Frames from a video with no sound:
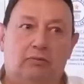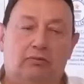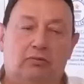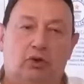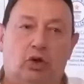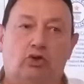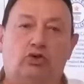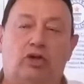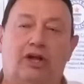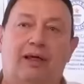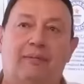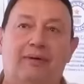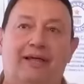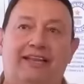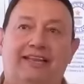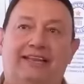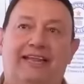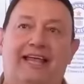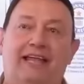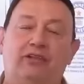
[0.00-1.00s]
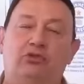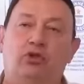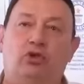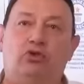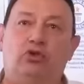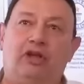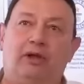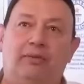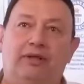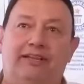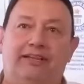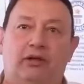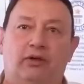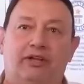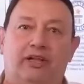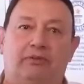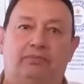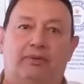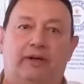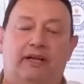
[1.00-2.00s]
no solamente, no solamente
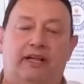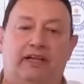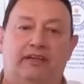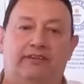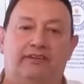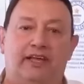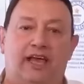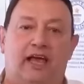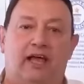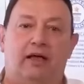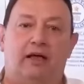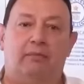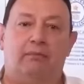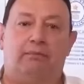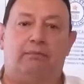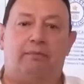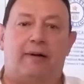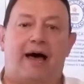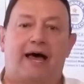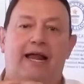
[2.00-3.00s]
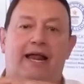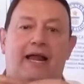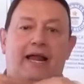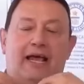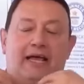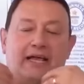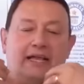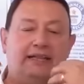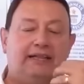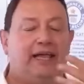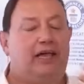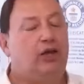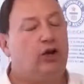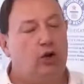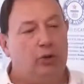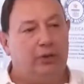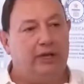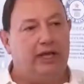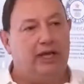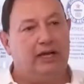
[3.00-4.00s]
una experiencia para la gente que
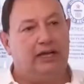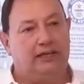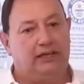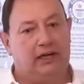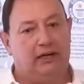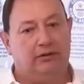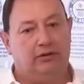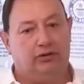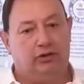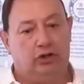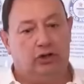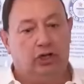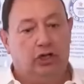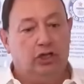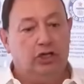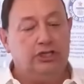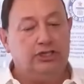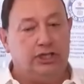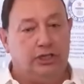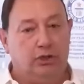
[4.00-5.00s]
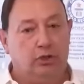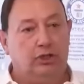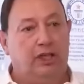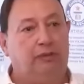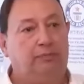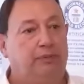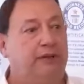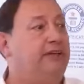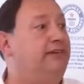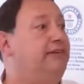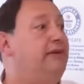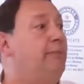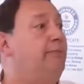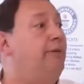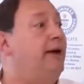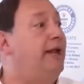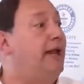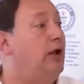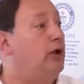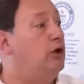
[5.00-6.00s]
lo veía en la televisión, sino una experiencia
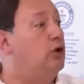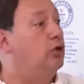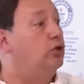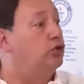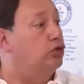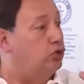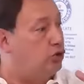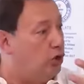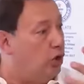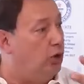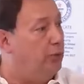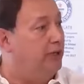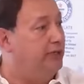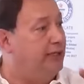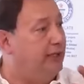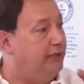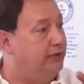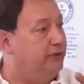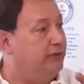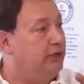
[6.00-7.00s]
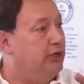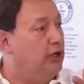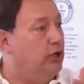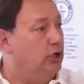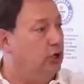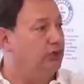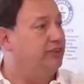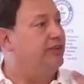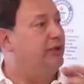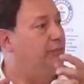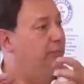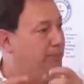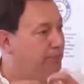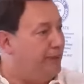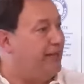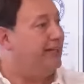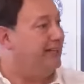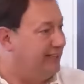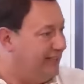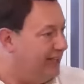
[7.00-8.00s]
para los jóvenes, los
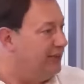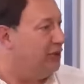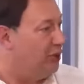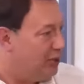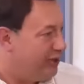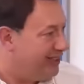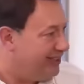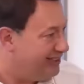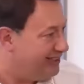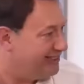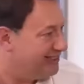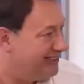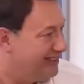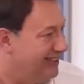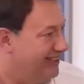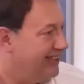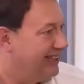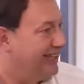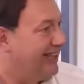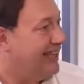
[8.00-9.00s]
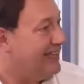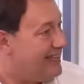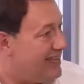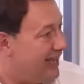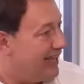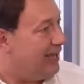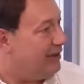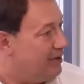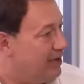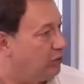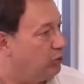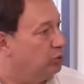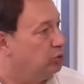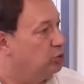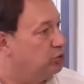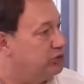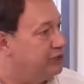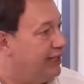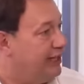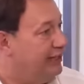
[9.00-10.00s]
emprendedores que llegaban con
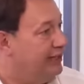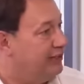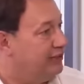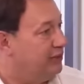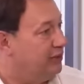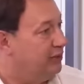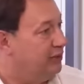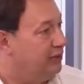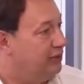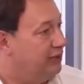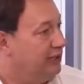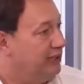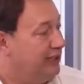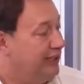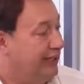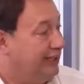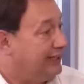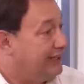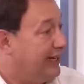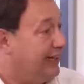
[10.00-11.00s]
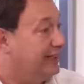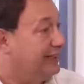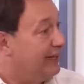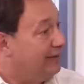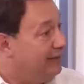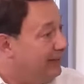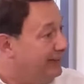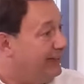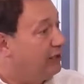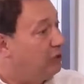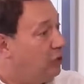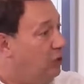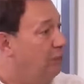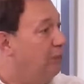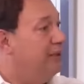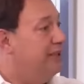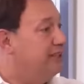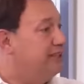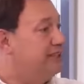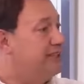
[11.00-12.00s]
ustedes, ¿no? y trataban de
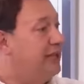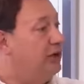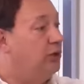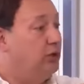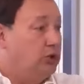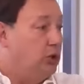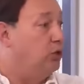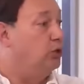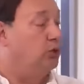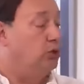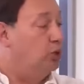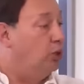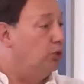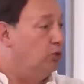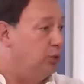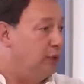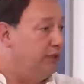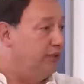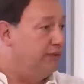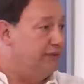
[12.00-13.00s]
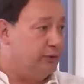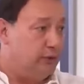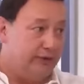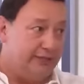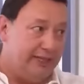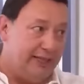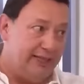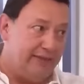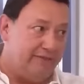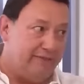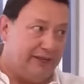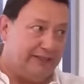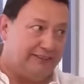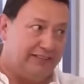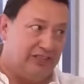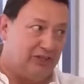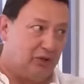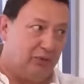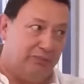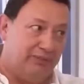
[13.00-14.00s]
convencerlo. No, no, no, es, no es nada
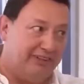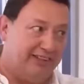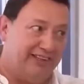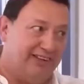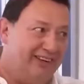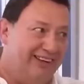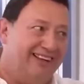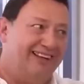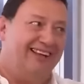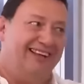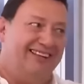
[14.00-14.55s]
fácil convencer